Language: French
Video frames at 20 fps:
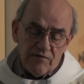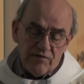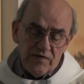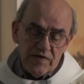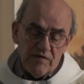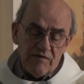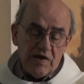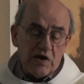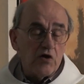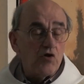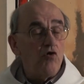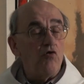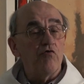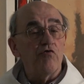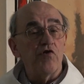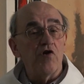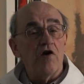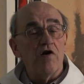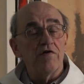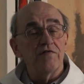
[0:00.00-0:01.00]
vie avec
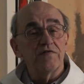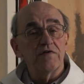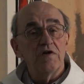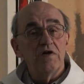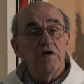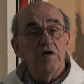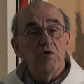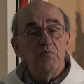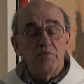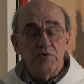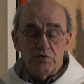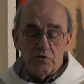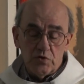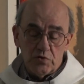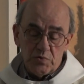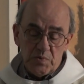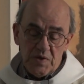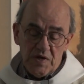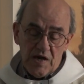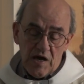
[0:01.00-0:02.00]
confiance, puisque
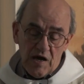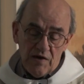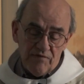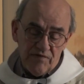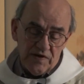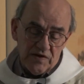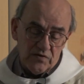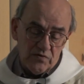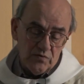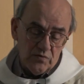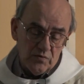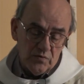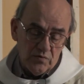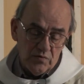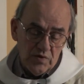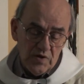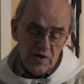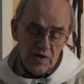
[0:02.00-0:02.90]
tu es avec nous.